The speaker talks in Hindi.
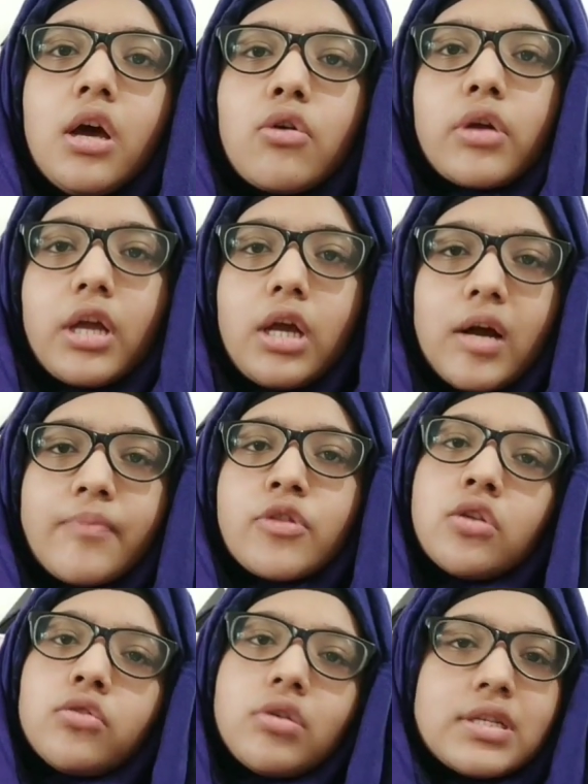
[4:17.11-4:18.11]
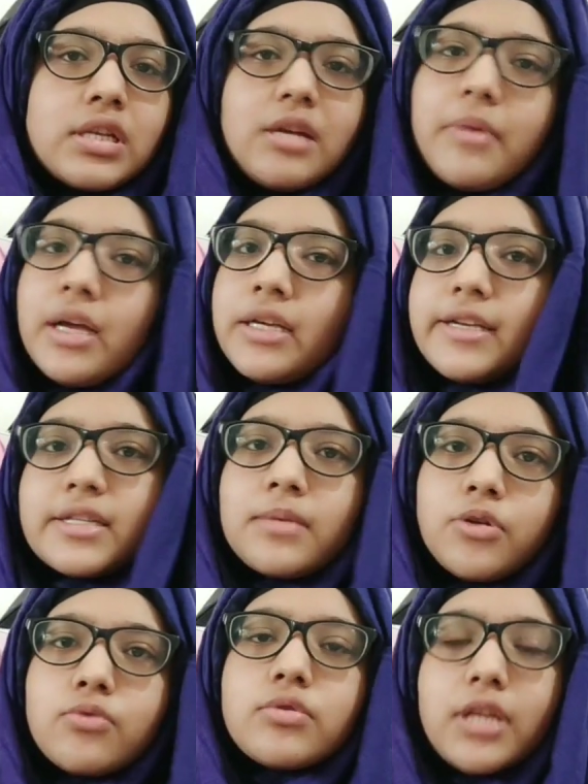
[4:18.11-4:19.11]
रोकेगा तो इसलिए मैं ये
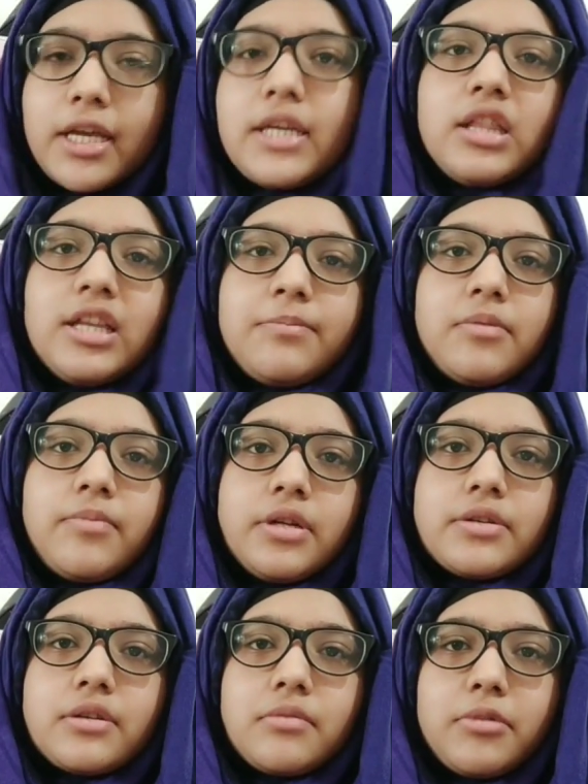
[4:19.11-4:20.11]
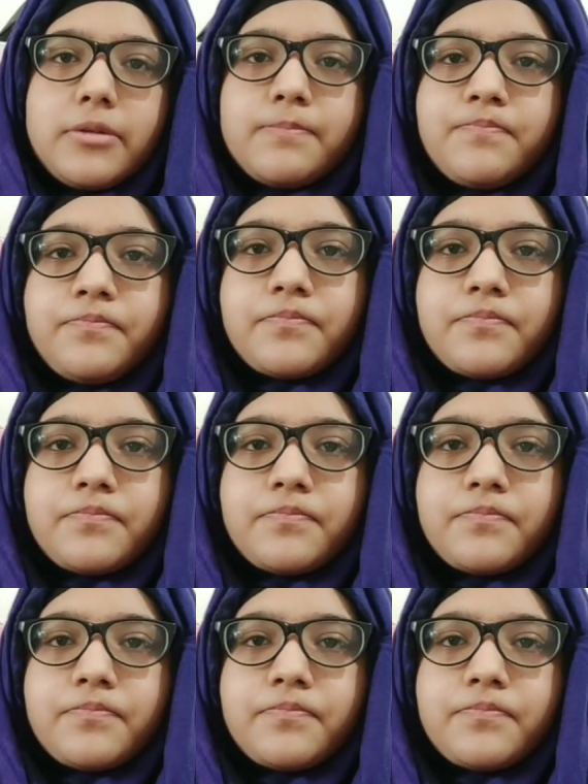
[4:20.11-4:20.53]
सब यूज़ नहीं की थी प्रिपरेशन में